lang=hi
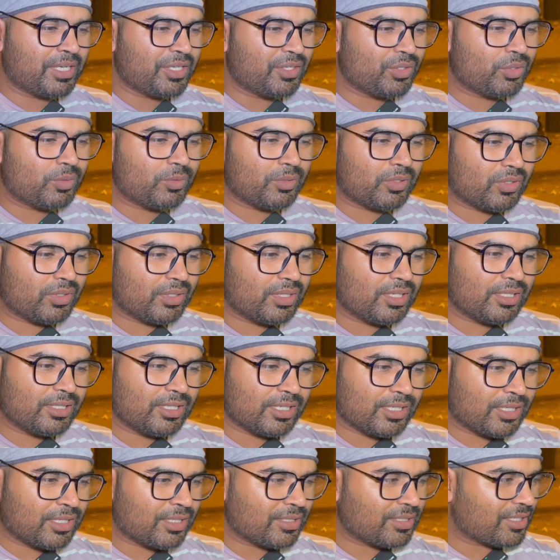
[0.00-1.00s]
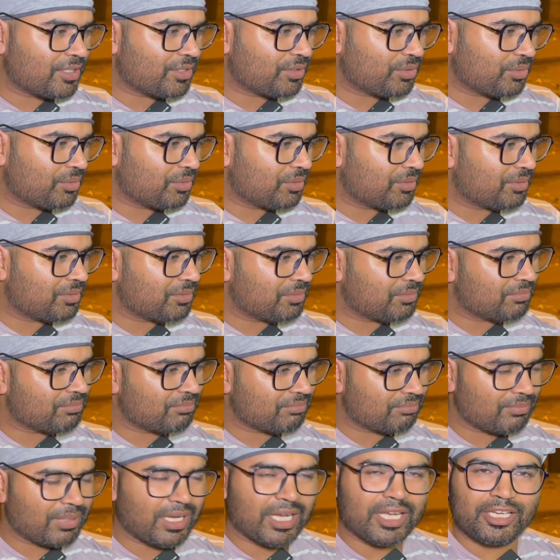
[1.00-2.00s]
भाई ओवरऑल देखा जाए तो
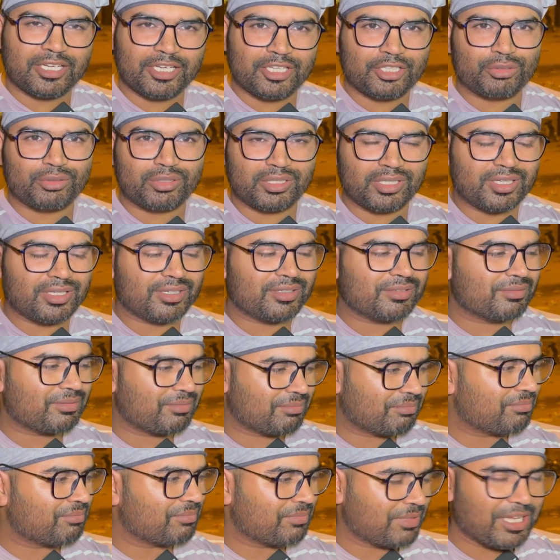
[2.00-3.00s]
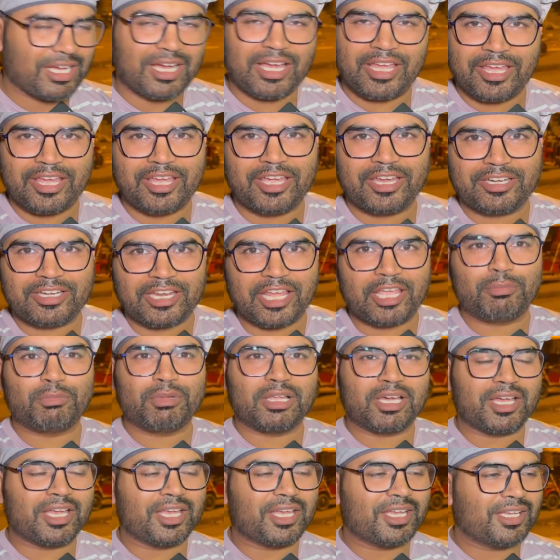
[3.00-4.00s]
भाई ने तो यार लगाया है टाइम
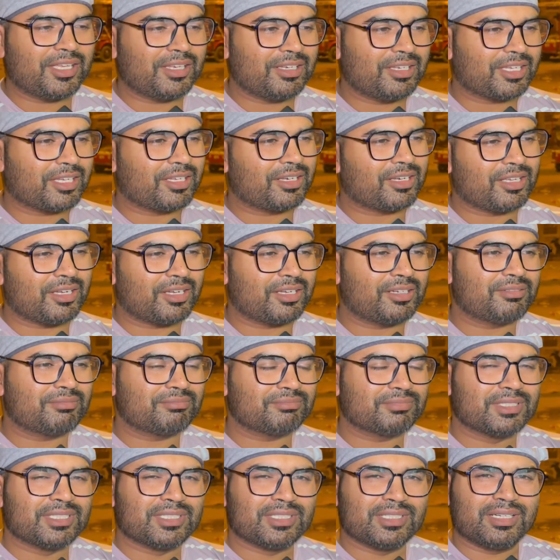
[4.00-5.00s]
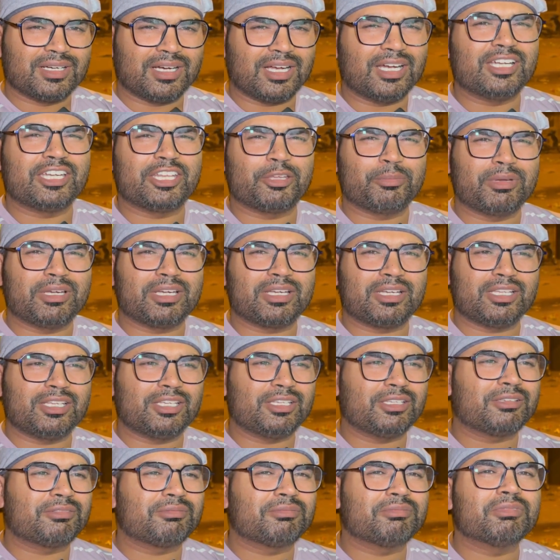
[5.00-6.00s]
लगाया है लेकिन हाँ अल्टीमेटली
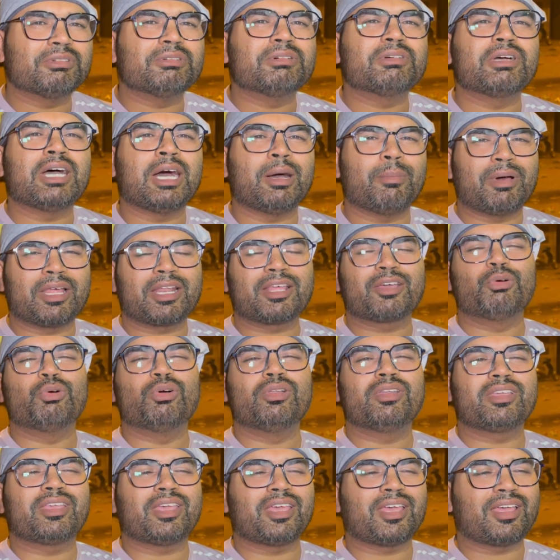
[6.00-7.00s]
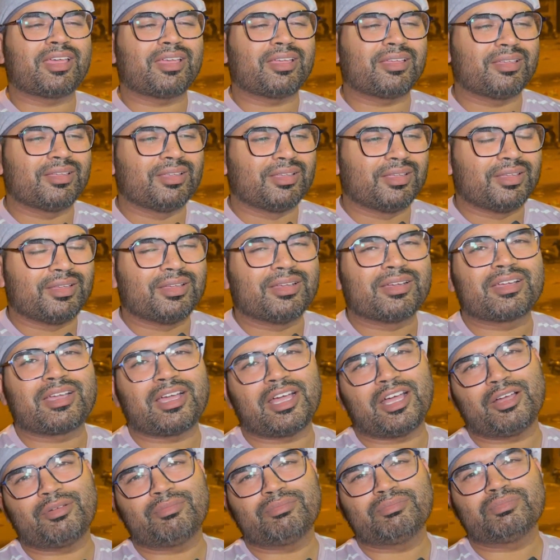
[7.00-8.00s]
हमारा गोल क्या है
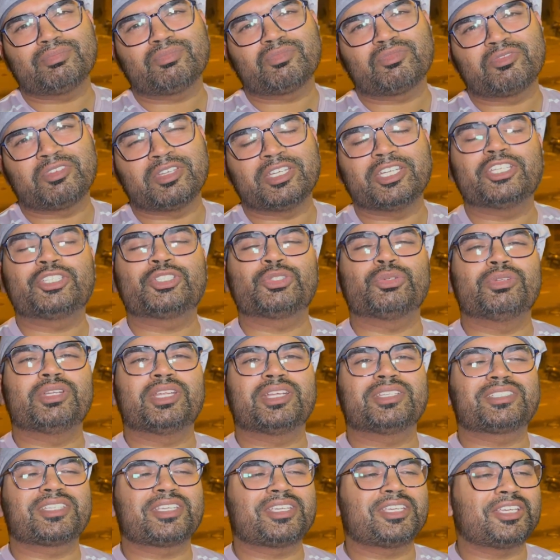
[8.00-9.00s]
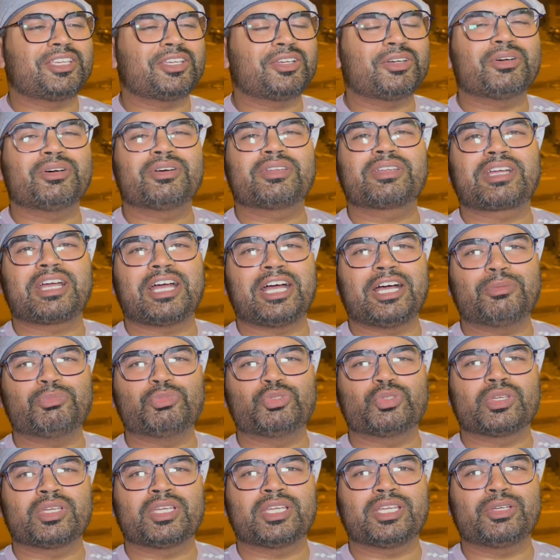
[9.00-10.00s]
काम फिनिश होना चाहिए और काम
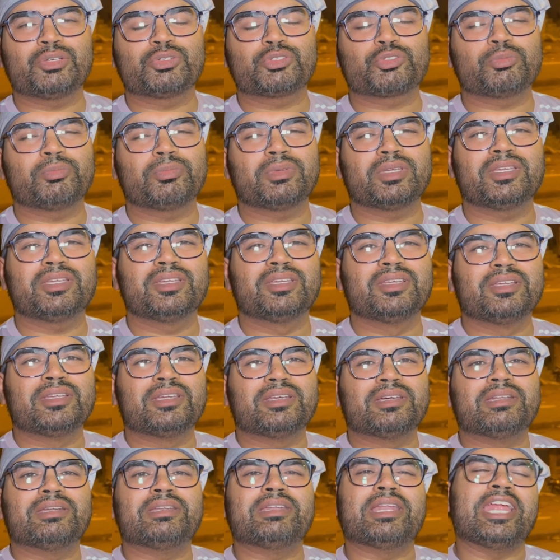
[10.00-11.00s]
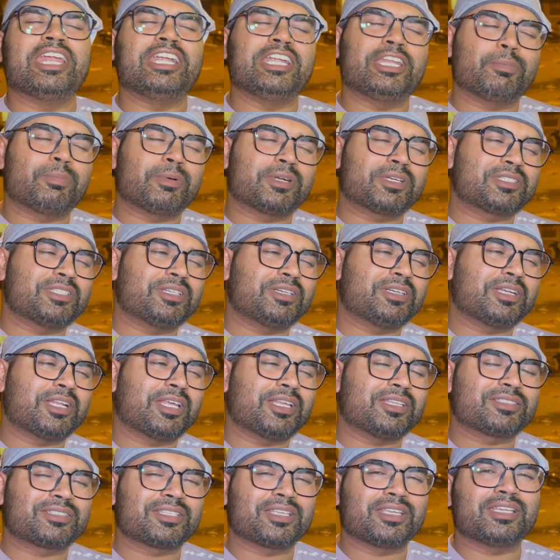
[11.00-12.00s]
जो है उसमें 90 परसेंट
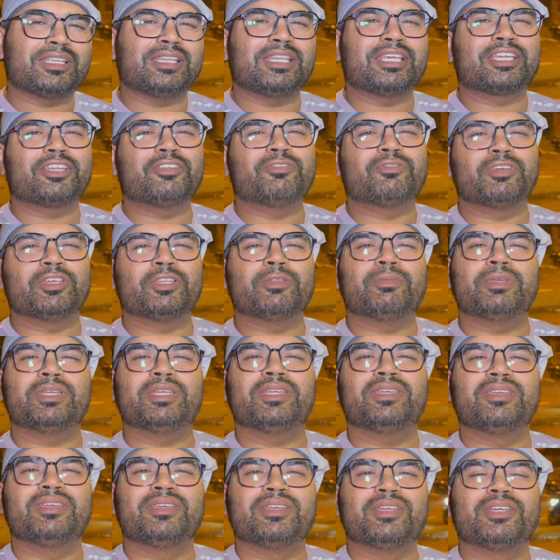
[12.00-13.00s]
ना सही लेकिन फिर भी